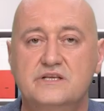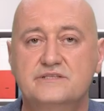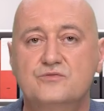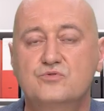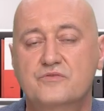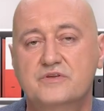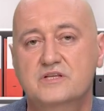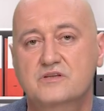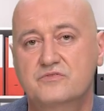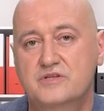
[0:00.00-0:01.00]
А если уровень
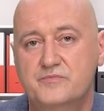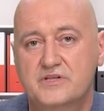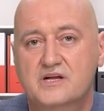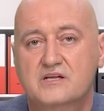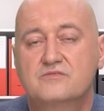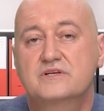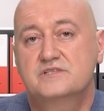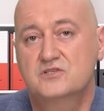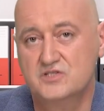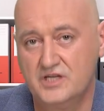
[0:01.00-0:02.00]
этого витамина К2
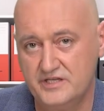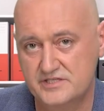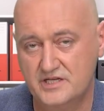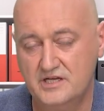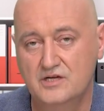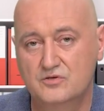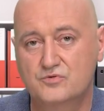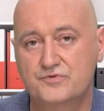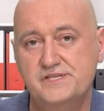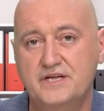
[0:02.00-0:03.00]
снижается,
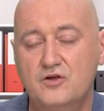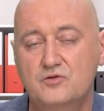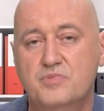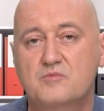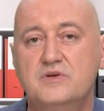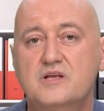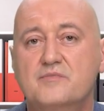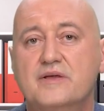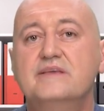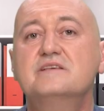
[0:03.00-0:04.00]
то возникают
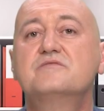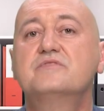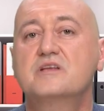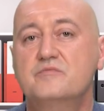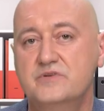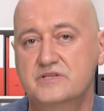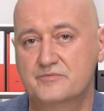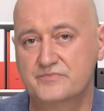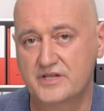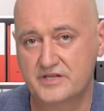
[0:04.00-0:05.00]
проблемы и с
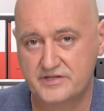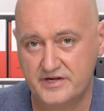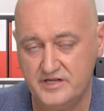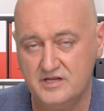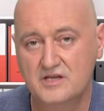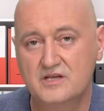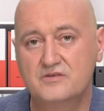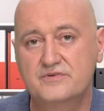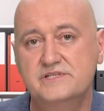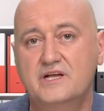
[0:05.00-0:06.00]
витамином D3,
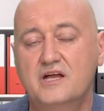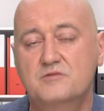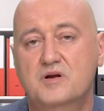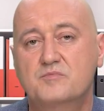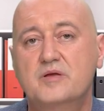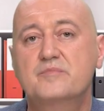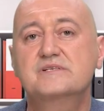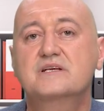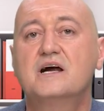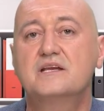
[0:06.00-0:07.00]
и возникают проблемы
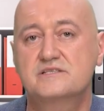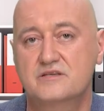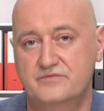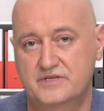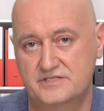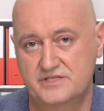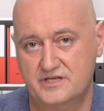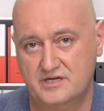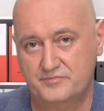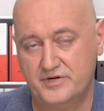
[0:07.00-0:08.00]
с кальцием в костях.